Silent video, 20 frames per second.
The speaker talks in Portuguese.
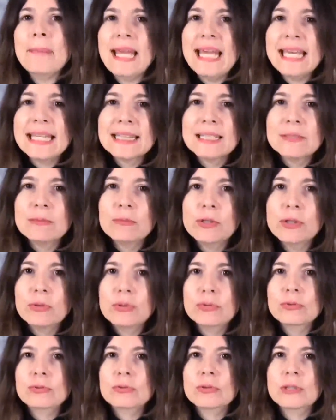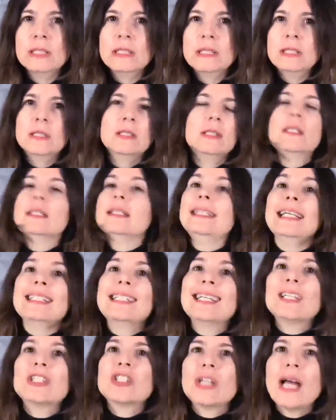meta muito
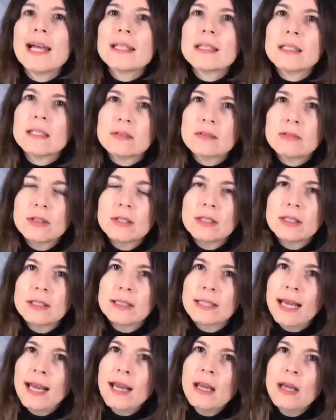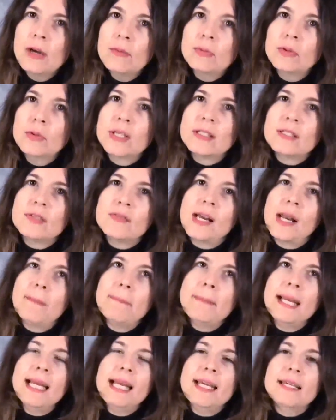desejada, né? Porque você
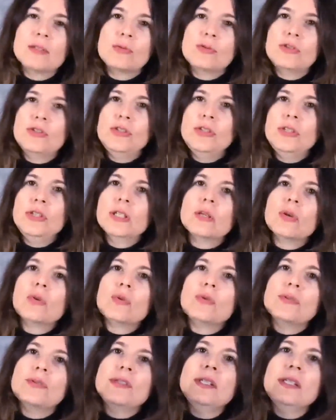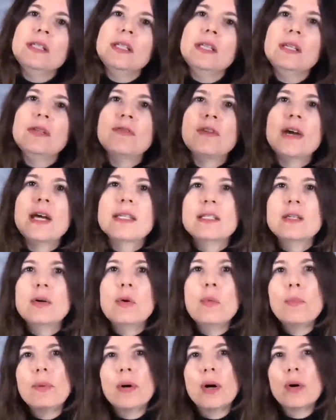fala, beleza, o dia que eu conseguir
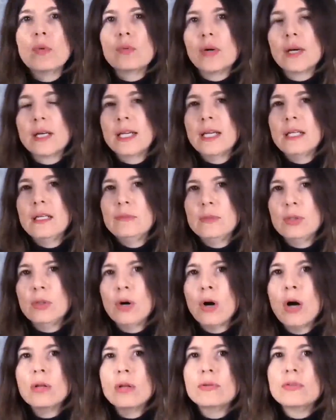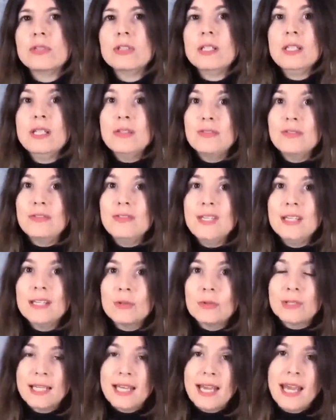fazer um pão com aquele miolo
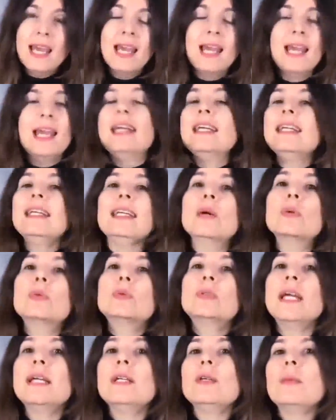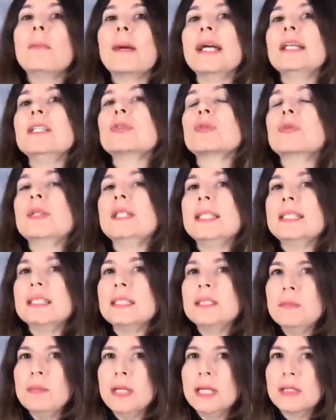significa o quê? que eu tenho mais
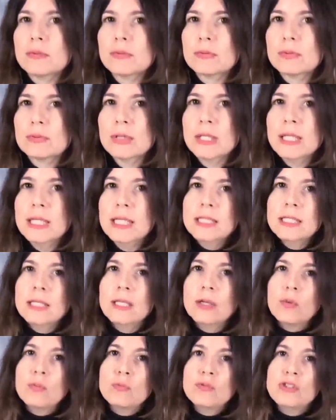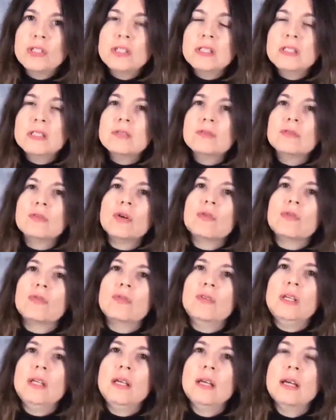conhecimento, que eu
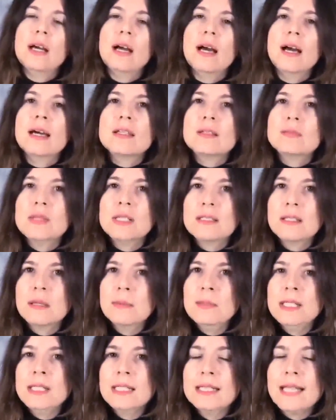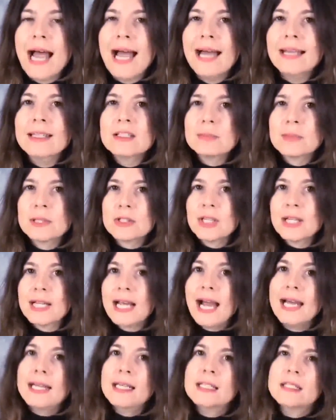desenvolvi as minhas habilidades para
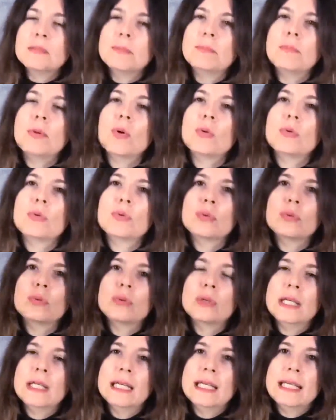chegar nesse ponto,